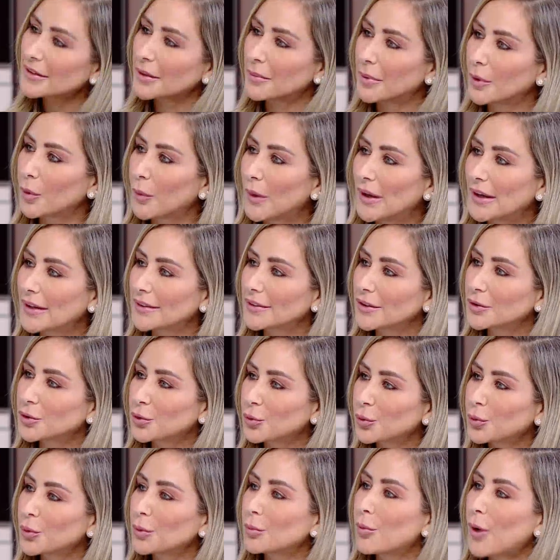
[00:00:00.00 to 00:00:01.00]
بالولد
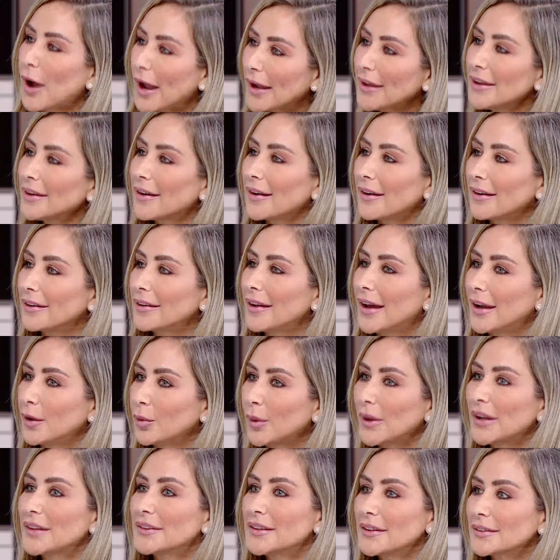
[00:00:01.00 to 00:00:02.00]
تكون مهيئه
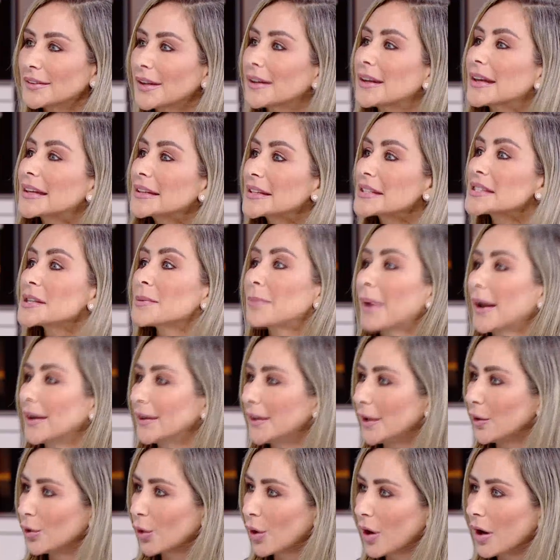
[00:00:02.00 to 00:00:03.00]
لهالولد يقدر يكتسب
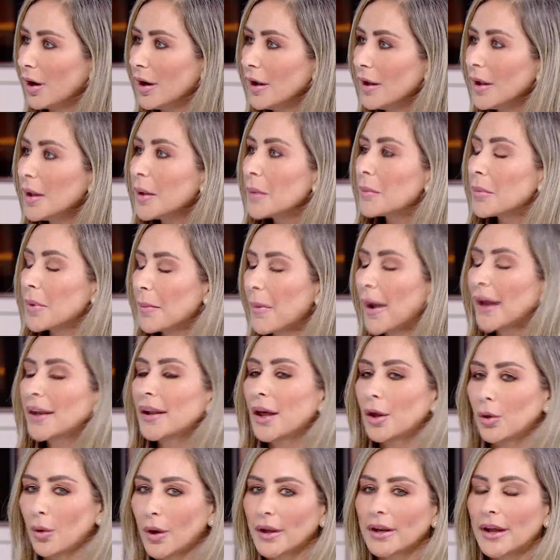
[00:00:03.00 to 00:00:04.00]
هيدي اللغه
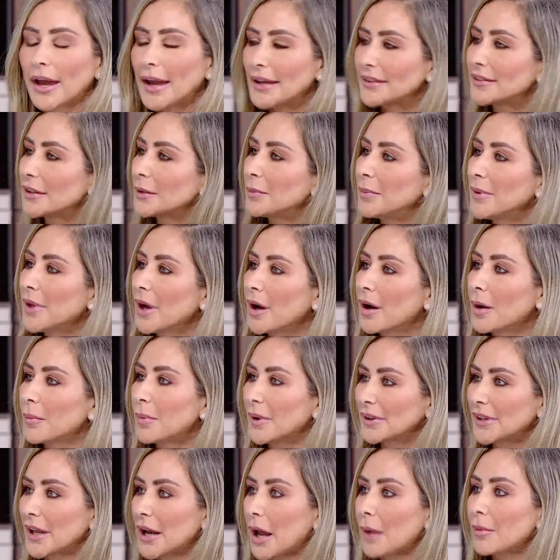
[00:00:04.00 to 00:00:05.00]
بمعنى انه انا هيدي البيئه
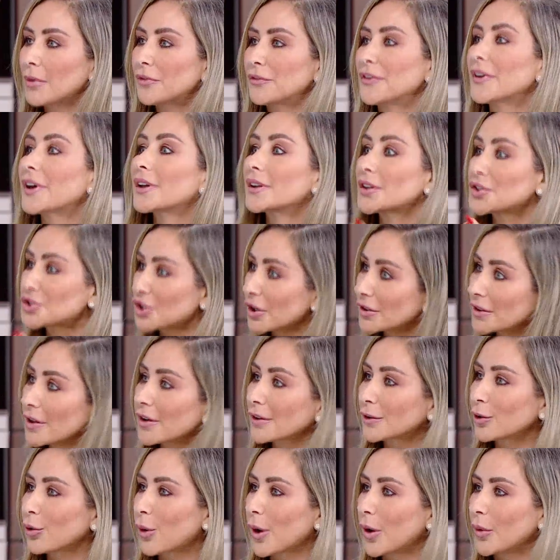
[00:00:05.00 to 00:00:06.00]
بقدر اعمل فيها
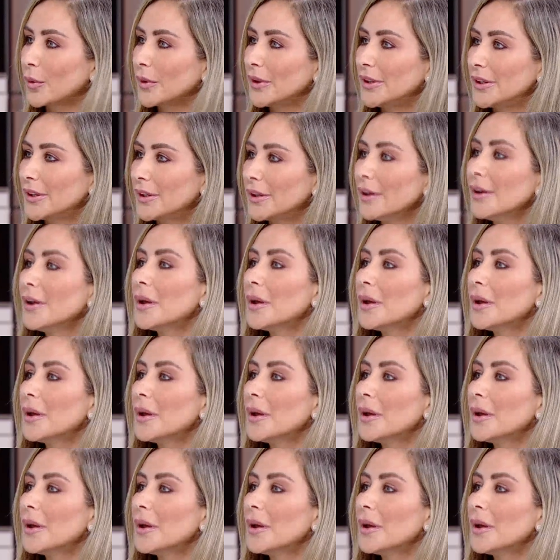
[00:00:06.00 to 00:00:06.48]
نشاطات لغويه